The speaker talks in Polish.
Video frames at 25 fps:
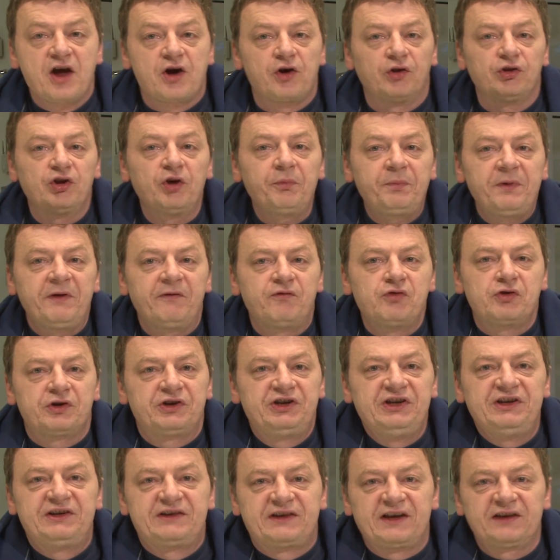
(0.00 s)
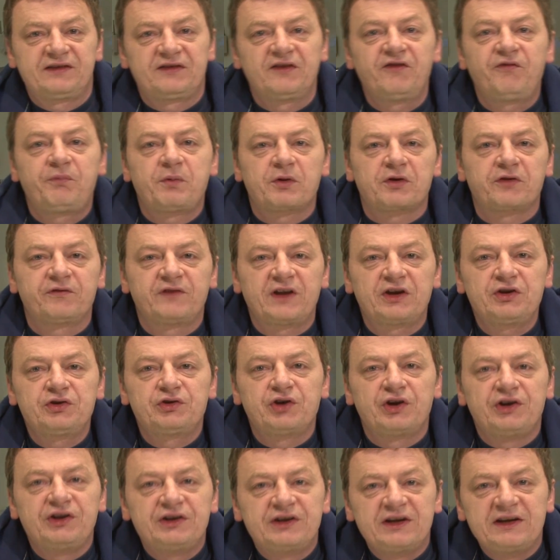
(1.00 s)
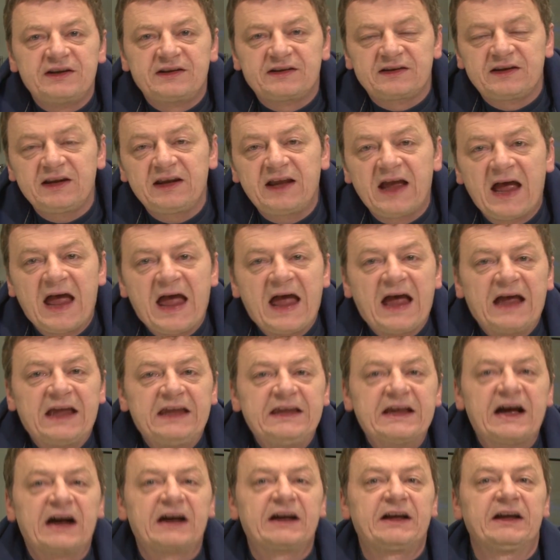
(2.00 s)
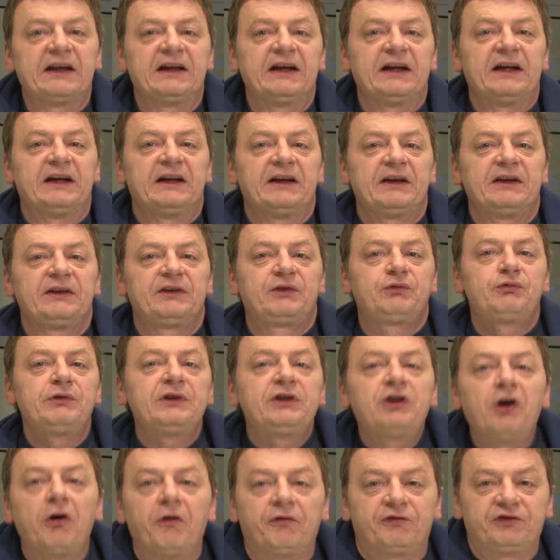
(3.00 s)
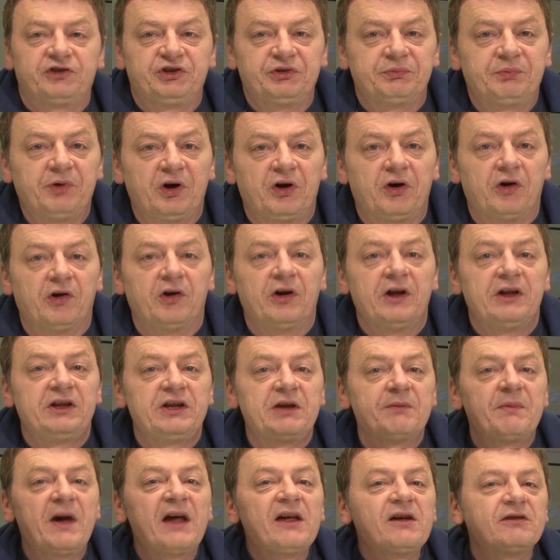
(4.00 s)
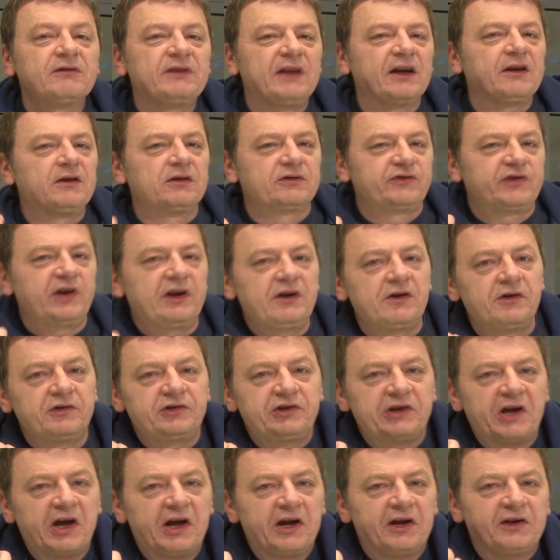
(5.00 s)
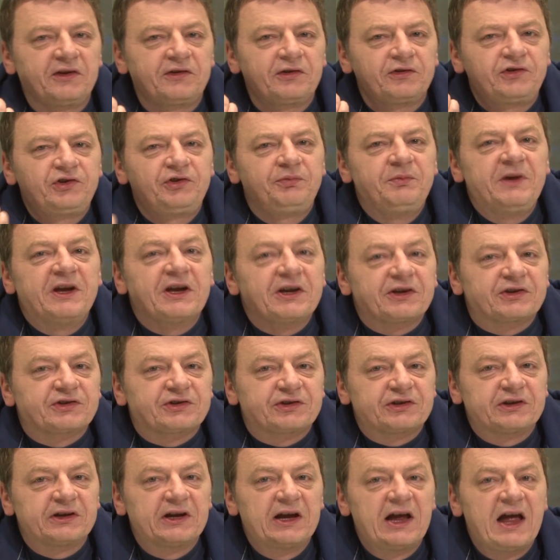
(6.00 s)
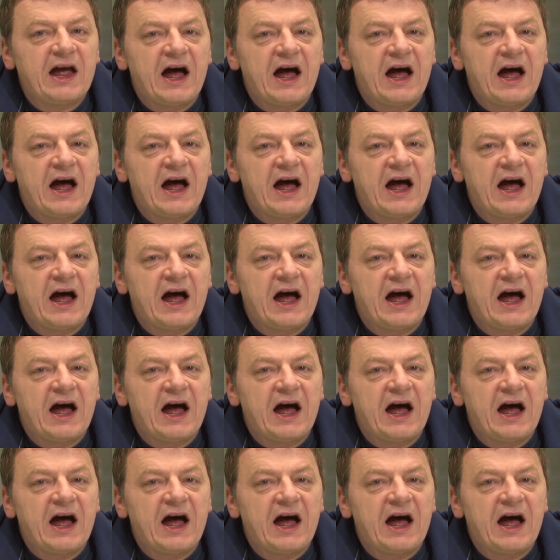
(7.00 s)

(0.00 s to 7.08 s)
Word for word: Konopie włókniste są w porównaniu do indyjskich jak zły dowcip. O, nie mają tego czegoś, co śmieszy.